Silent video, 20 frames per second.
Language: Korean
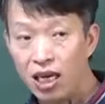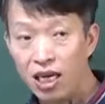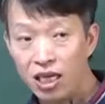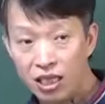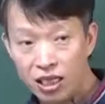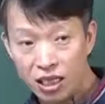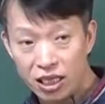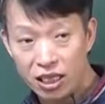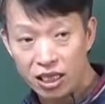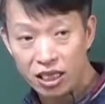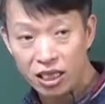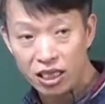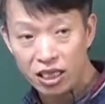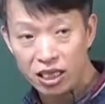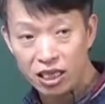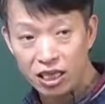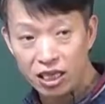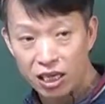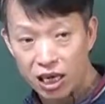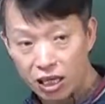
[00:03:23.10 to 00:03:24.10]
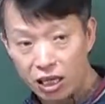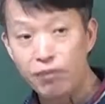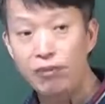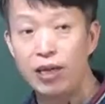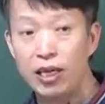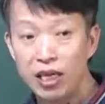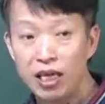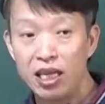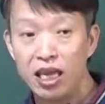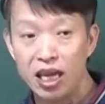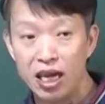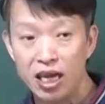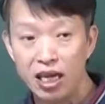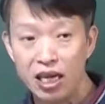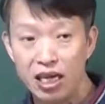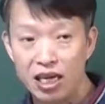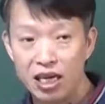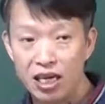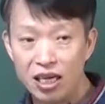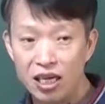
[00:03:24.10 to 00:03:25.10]
게이지 같은 말들이다.
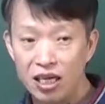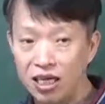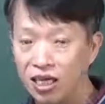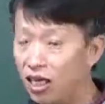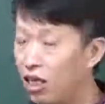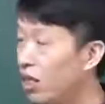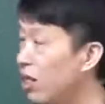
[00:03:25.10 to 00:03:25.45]
어.